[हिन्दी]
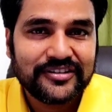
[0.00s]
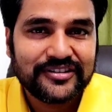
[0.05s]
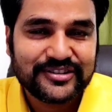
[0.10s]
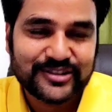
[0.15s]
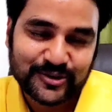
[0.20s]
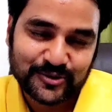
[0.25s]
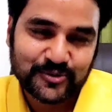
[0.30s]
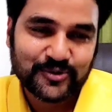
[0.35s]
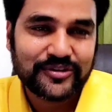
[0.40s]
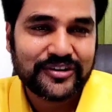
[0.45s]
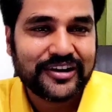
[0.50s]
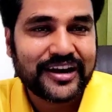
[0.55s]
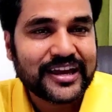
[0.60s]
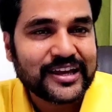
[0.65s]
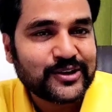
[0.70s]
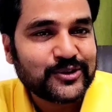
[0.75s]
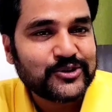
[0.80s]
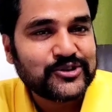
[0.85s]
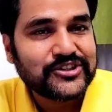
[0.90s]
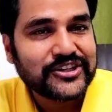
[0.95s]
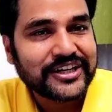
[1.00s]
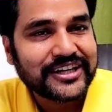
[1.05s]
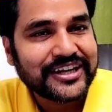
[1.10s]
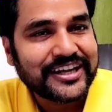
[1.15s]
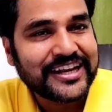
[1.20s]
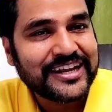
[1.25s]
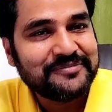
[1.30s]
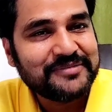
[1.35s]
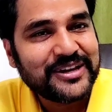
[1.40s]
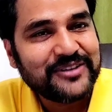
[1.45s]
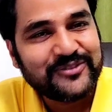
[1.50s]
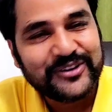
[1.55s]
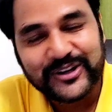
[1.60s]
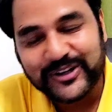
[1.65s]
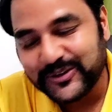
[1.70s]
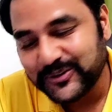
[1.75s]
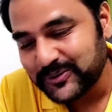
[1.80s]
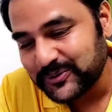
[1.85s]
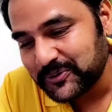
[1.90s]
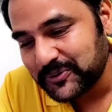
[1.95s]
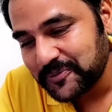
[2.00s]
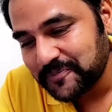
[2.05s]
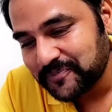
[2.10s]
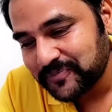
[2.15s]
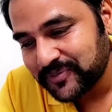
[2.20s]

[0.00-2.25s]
ज़रूर लाइक और शेयर करें मेरे वीडियो को